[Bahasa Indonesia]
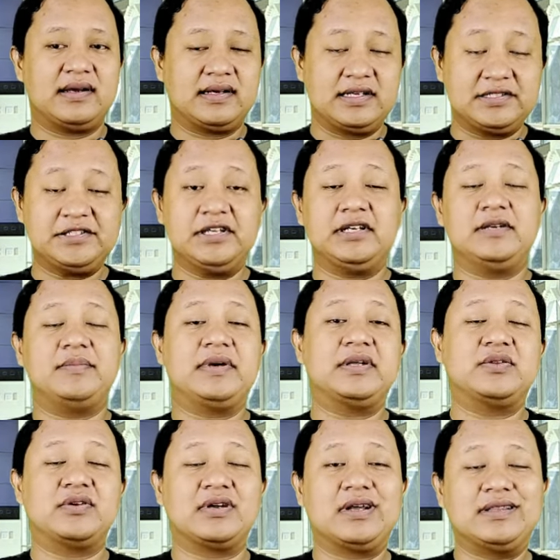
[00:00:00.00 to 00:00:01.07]
kecil
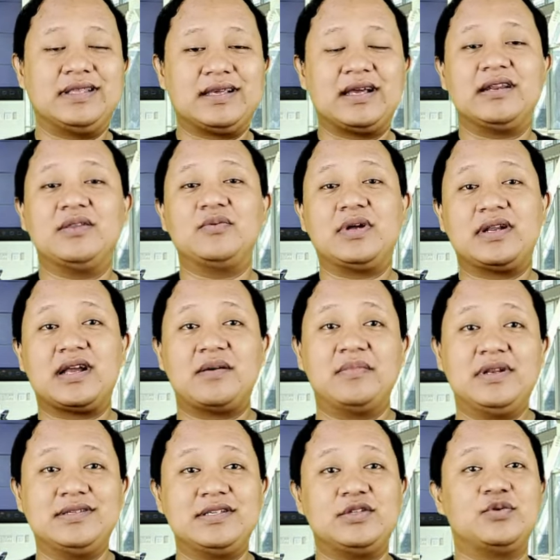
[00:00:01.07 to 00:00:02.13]
begitu ketika Ridwan
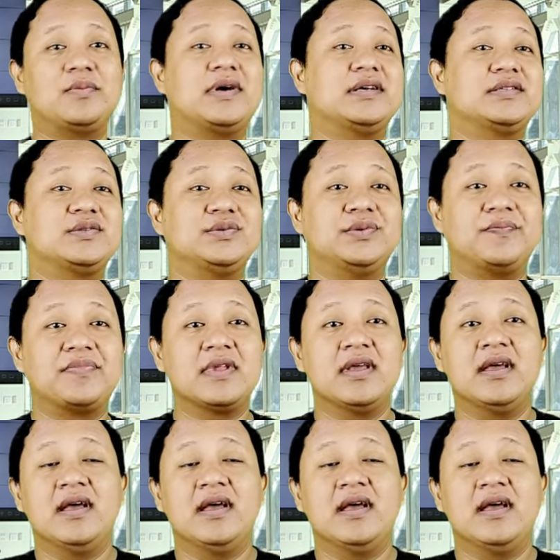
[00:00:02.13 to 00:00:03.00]
Kamil situ masuk.